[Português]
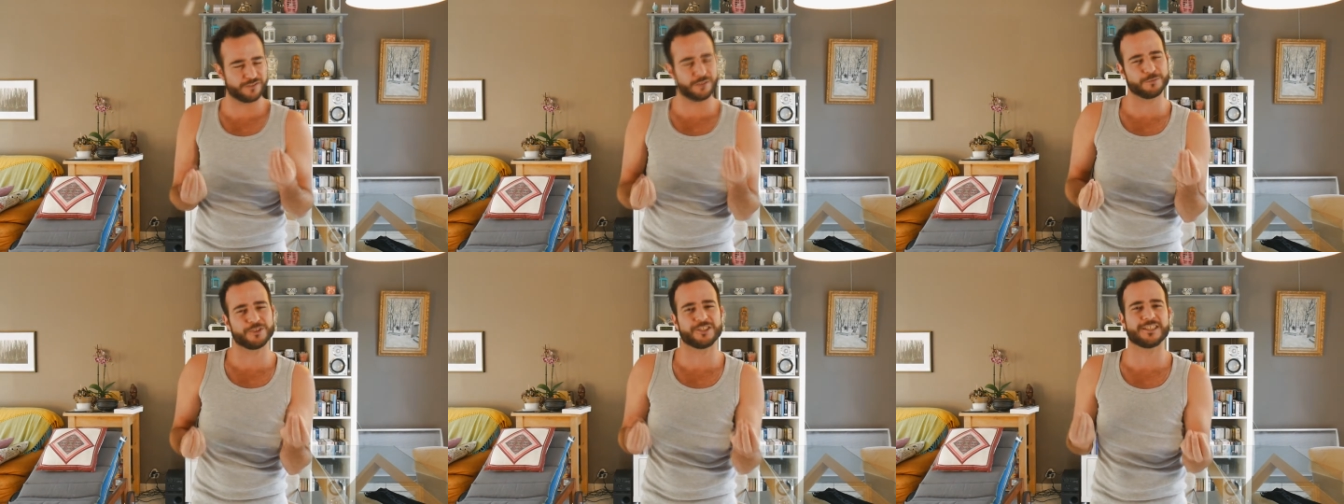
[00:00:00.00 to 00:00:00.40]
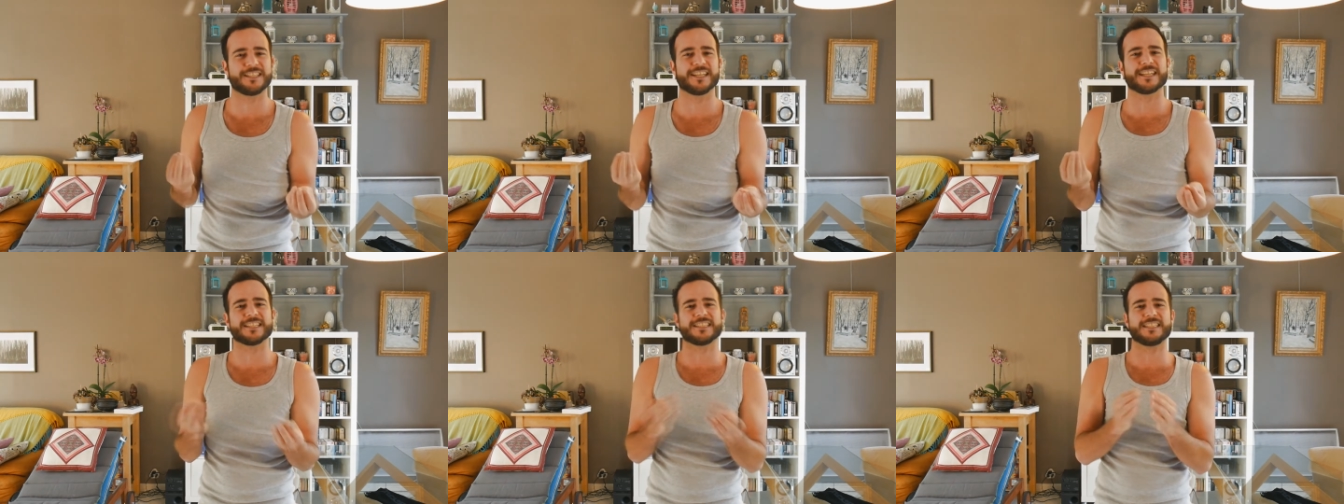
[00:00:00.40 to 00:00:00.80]
vamos
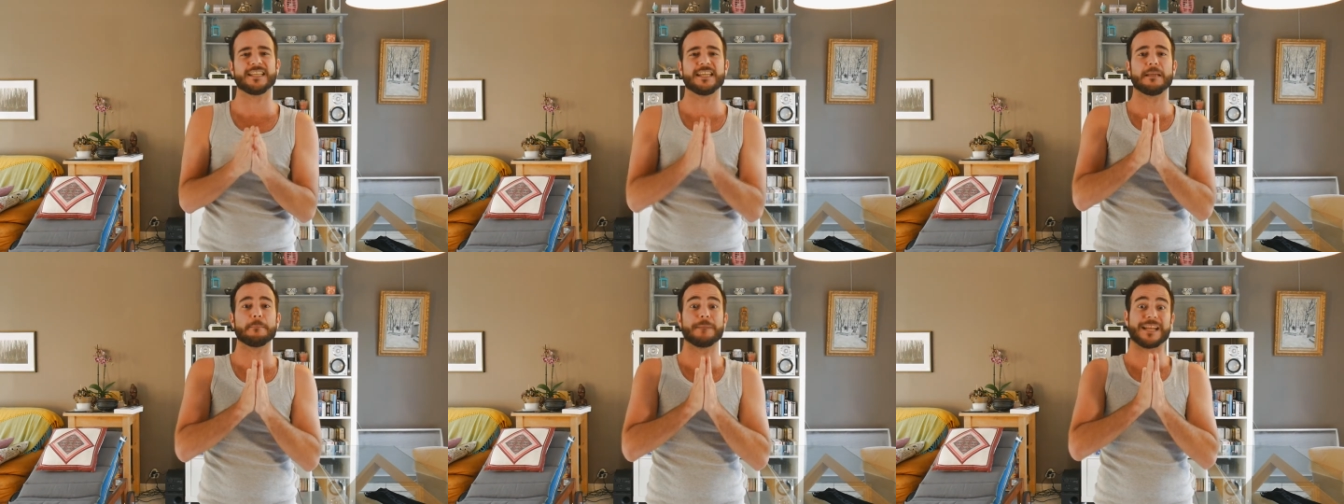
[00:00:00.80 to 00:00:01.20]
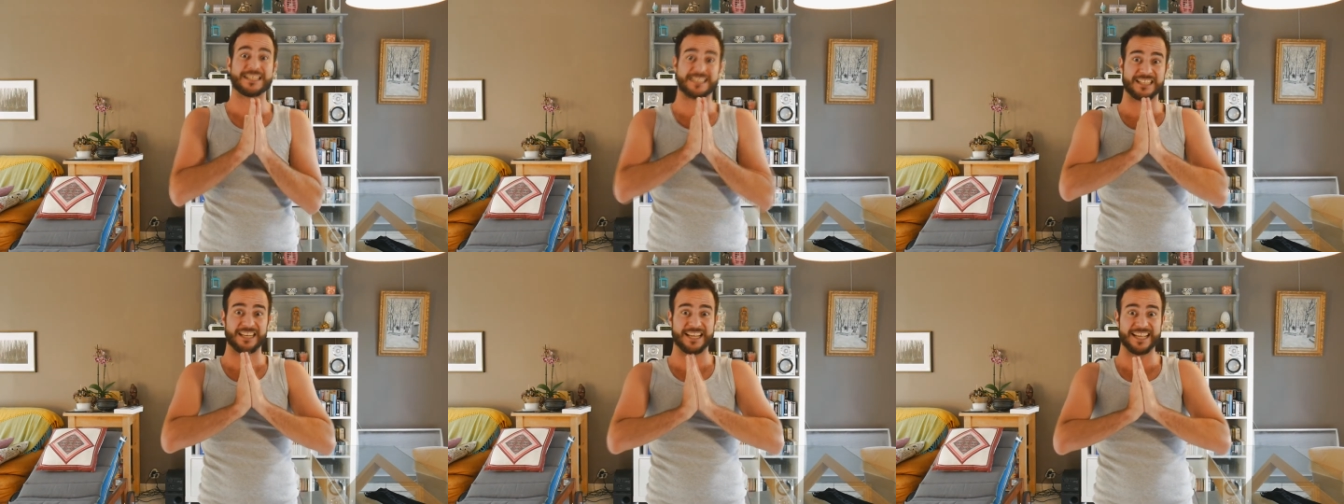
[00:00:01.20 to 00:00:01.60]
dizer assim,
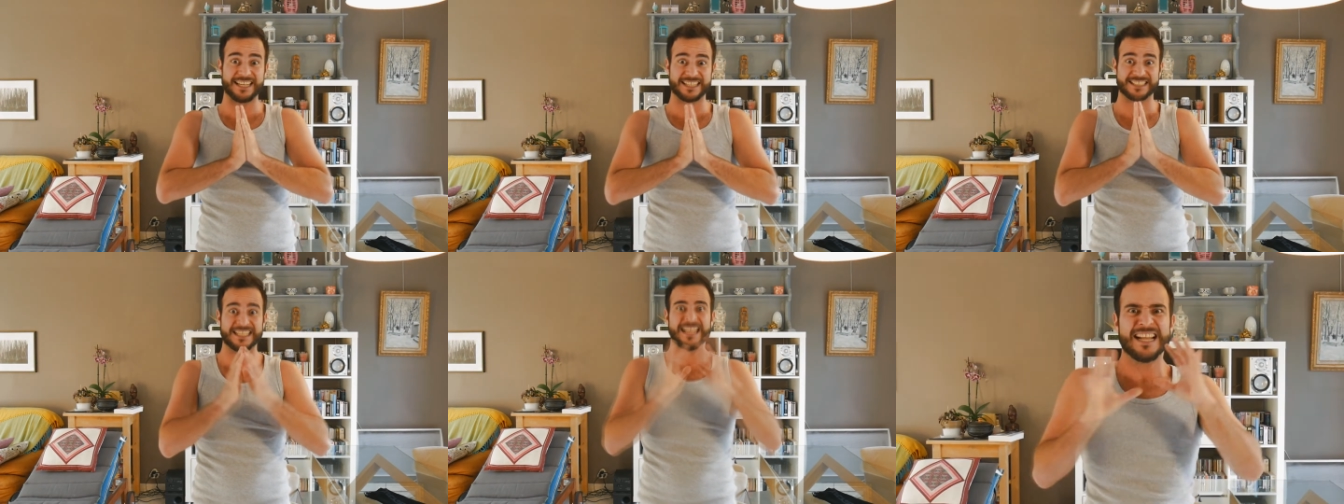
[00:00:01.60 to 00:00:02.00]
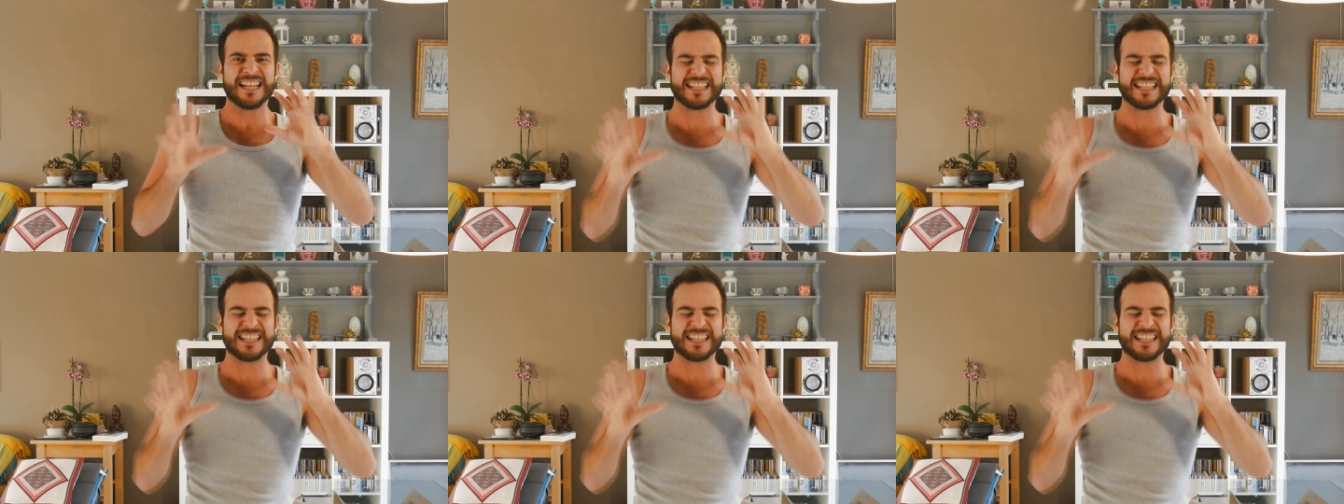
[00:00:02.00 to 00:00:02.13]
brasileiras,